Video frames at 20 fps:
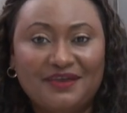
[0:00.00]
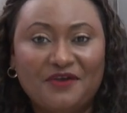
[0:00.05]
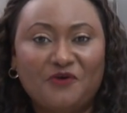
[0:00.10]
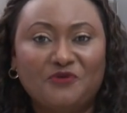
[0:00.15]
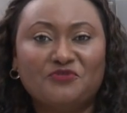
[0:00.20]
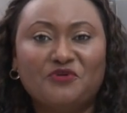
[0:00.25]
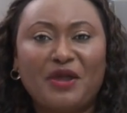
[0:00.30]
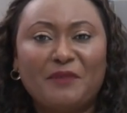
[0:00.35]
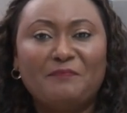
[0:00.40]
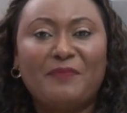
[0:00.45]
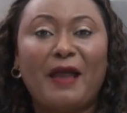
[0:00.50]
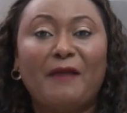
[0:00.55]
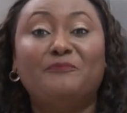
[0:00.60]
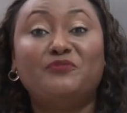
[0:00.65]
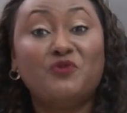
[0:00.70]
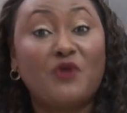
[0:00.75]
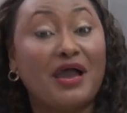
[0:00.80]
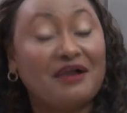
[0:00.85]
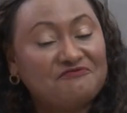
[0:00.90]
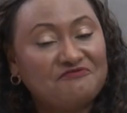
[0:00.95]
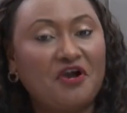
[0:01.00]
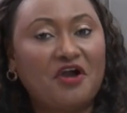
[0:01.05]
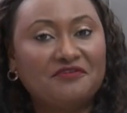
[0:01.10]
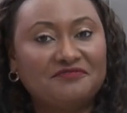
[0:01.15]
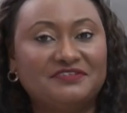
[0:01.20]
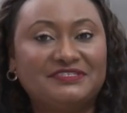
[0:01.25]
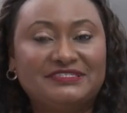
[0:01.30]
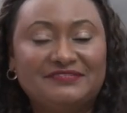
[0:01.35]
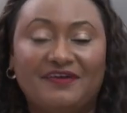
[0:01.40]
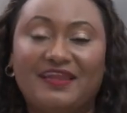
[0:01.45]
On n'aurait pas pu avoir un
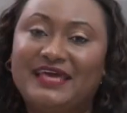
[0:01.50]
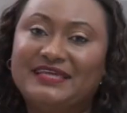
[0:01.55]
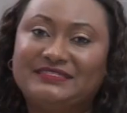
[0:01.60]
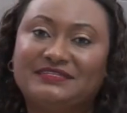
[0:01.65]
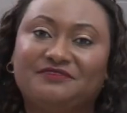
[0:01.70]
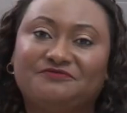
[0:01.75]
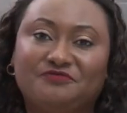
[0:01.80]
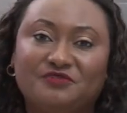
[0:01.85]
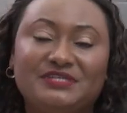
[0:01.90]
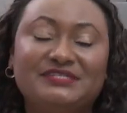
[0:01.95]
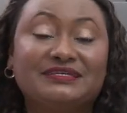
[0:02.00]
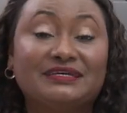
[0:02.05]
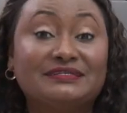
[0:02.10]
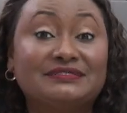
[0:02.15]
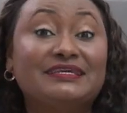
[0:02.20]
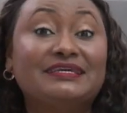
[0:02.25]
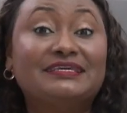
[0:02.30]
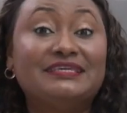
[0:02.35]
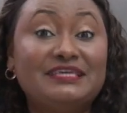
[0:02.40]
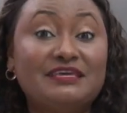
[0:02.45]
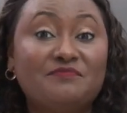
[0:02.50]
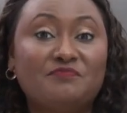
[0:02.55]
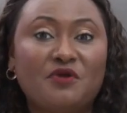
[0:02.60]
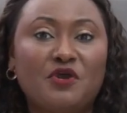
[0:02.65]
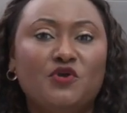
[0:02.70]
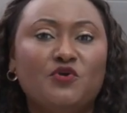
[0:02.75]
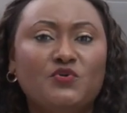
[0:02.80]
festival Haïti en folie sans équipe.